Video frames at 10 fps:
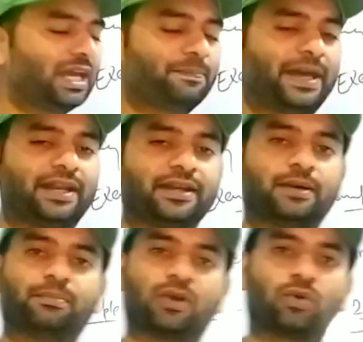एक बैरिंग
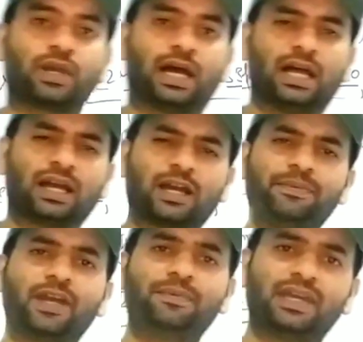नंबर हो गया
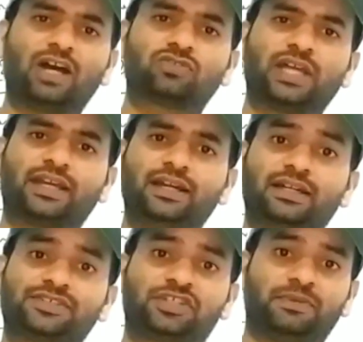कभी कभी क्या होता है कि
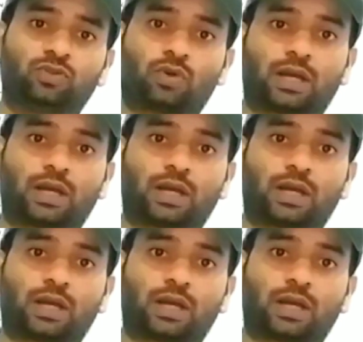इंडस्ट्री में दो